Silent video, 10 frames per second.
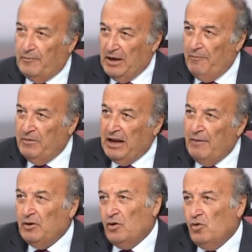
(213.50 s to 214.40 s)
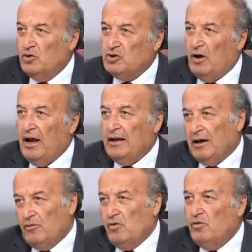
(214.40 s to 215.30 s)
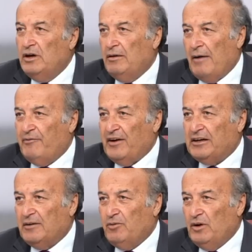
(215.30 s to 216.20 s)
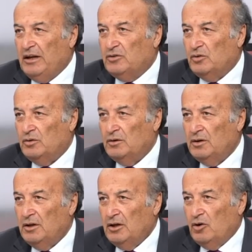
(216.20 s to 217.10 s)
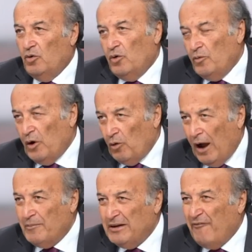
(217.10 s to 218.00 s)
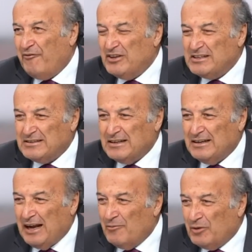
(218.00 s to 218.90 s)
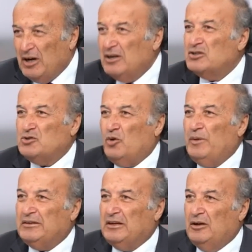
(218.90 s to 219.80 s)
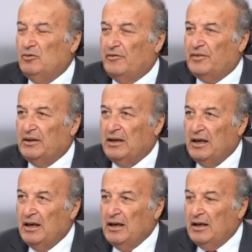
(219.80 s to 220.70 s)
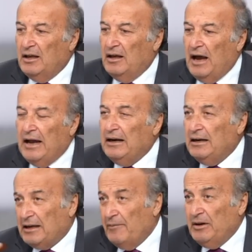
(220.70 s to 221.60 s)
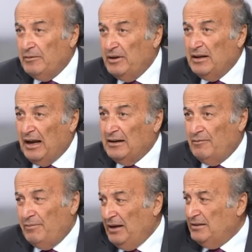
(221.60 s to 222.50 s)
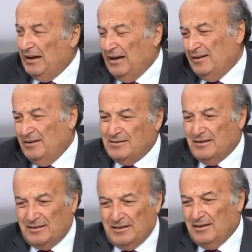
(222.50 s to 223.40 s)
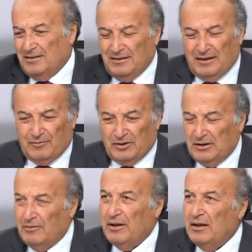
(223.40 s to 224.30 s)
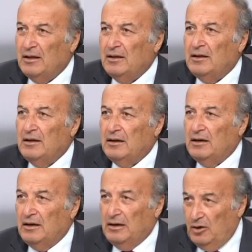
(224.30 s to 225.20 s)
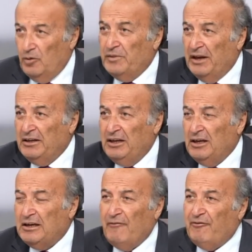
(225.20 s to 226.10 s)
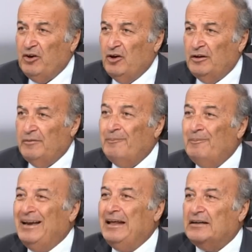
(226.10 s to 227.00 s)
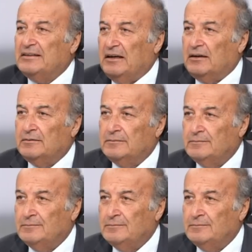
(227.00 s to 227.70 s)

عم بامن امنه هو جوعان او هو عم بفكر باولاده وعم بينفذ رغم كل الصعوبات اللي هو فيه انا اللي كمان يعني بعيدا عن قصه آه، عمرو دياب اللبنانيين كم فيهم ملياردير